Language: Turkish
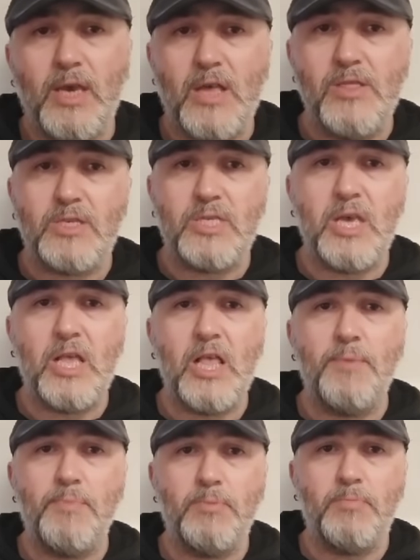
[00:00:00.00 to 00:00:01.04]
kendisine
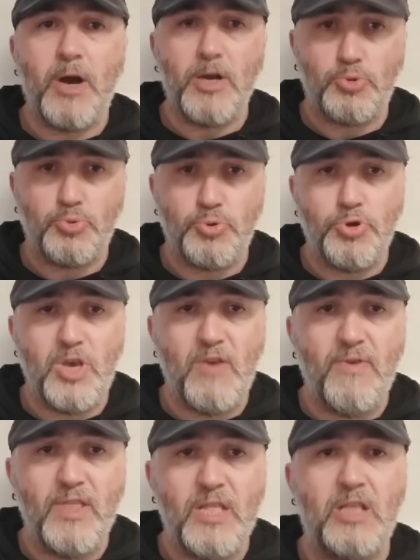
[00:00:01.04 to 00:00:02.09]
gelen bir başvuruyu
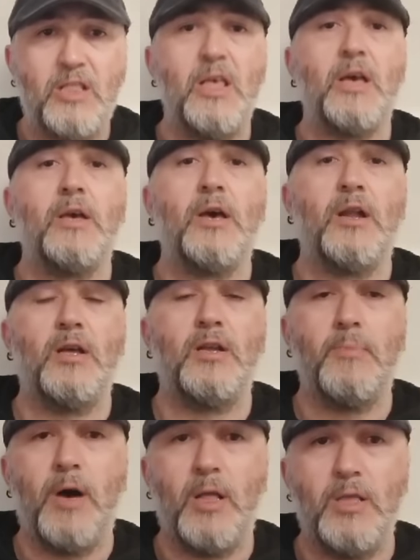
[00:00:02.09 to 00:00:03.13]
ivedilikle
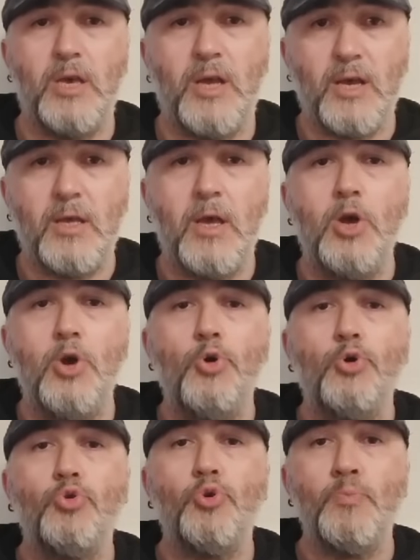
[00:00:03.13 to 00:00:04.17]
karara bağlayarak
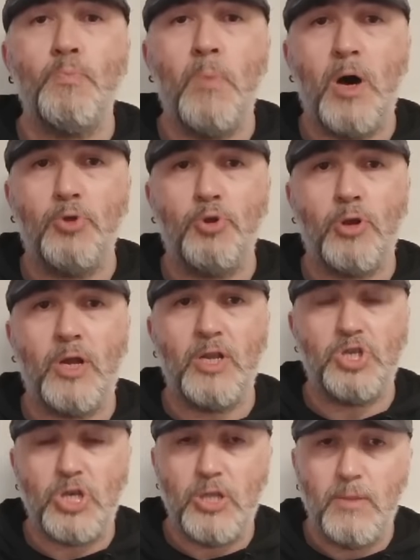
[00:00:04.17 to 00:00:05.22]
tüm mağdurlar
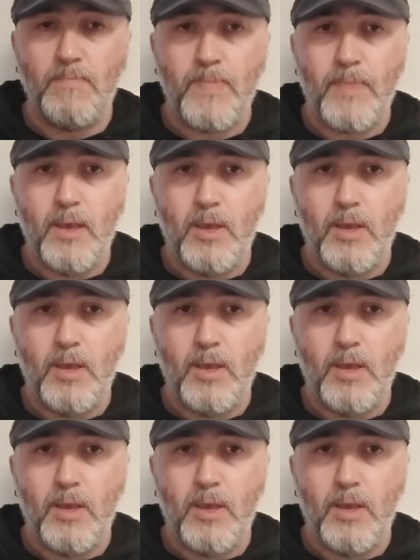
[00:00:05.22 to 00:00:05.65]
için